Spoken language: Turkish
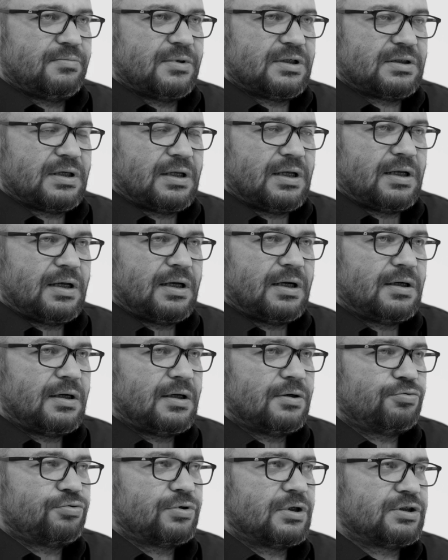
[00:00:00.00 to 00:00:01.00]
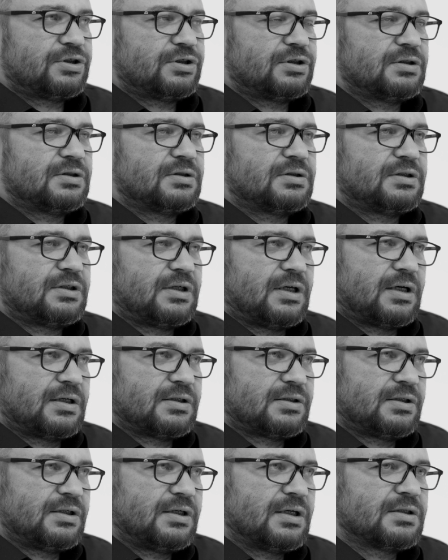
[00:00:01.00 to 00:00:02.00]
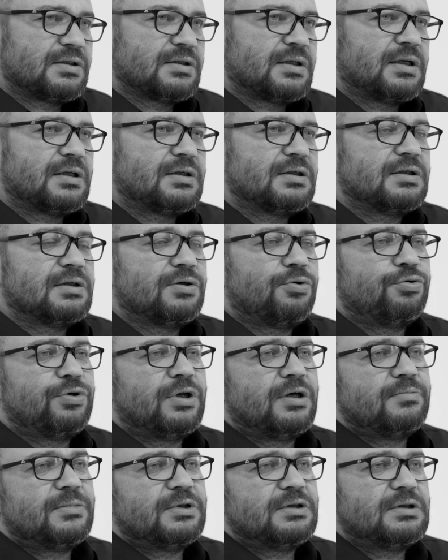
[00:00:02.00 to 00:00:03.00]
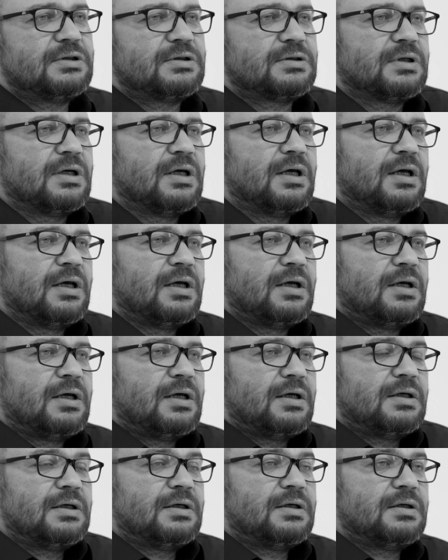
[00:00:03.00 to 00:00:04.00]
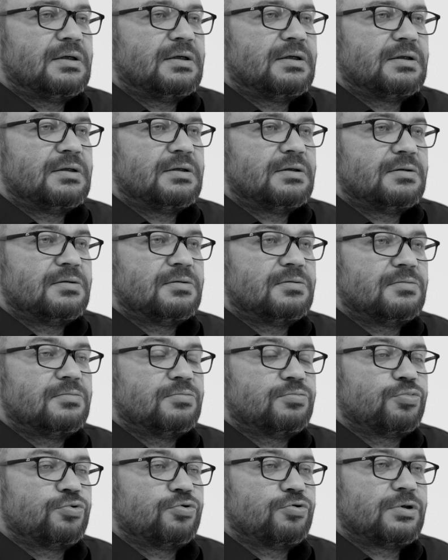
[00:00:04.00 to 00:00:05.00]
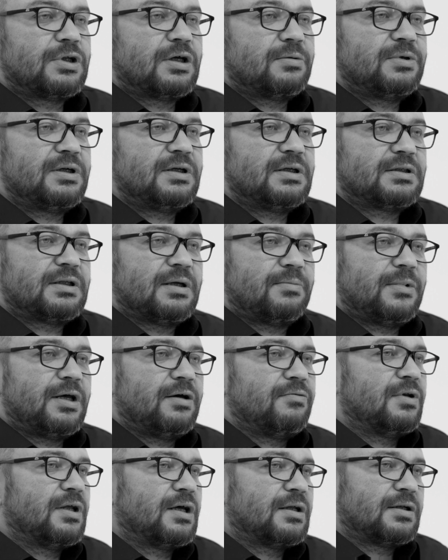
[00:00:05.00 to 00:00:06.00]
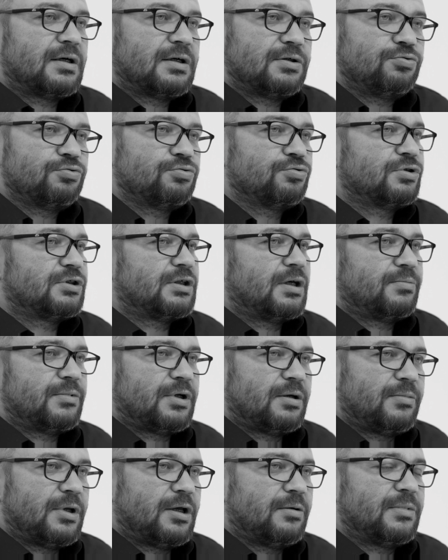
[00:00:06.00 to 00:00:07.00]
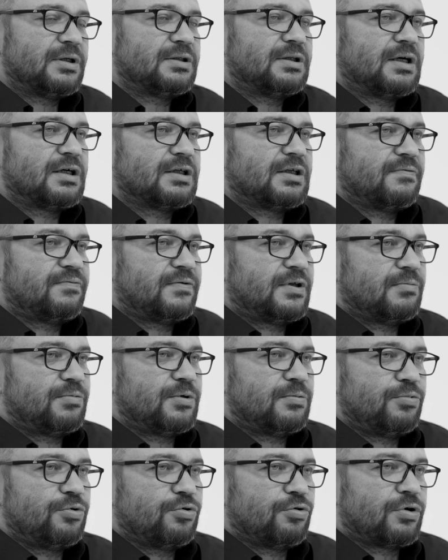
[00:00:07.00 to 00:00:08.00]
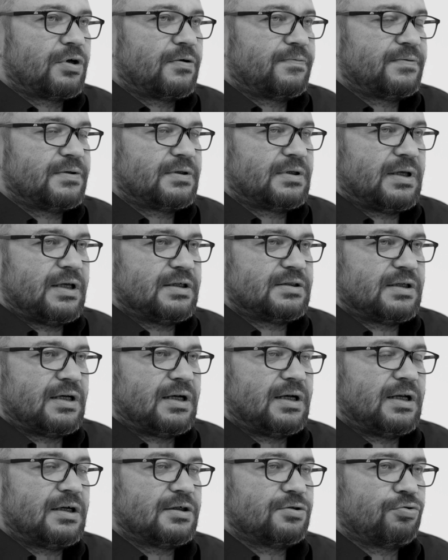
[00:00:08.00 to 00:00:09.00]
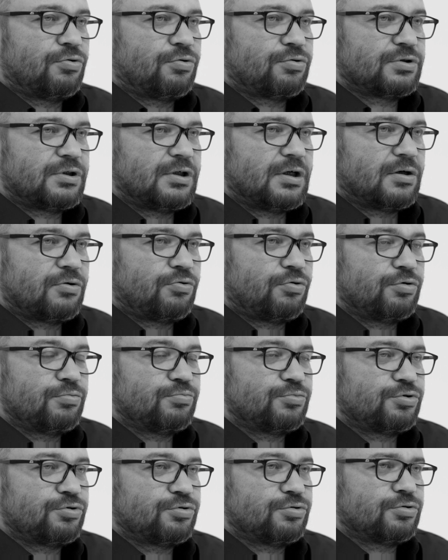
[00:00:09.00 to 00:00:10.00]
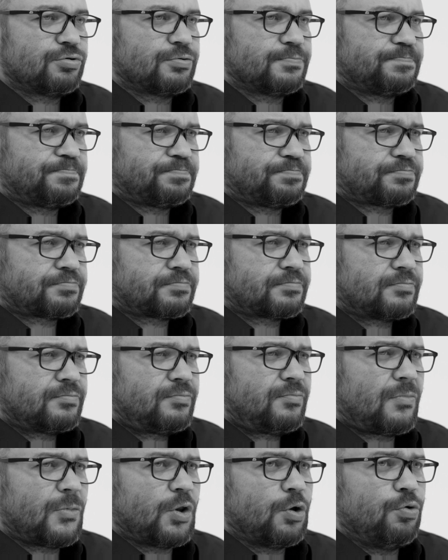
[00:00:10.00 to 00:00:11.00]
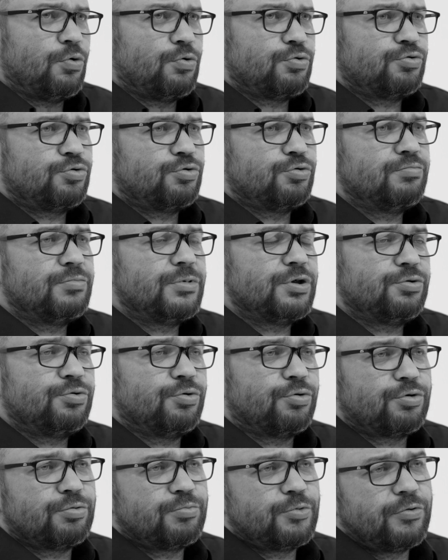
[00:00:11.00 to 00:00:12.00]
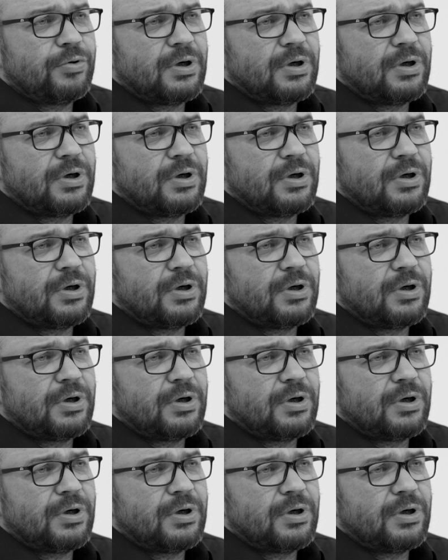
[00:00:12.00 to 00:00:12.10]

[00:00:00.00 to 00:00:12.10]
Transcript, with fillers: meselelerle uğraşır, siyasi yazıları önemlidir. Ee, bununla birlikte Mevlana, Yunus Emre, Mehmet Akif gibi biyografik eserler de ortaya koymuştur. Özgün bir yorumu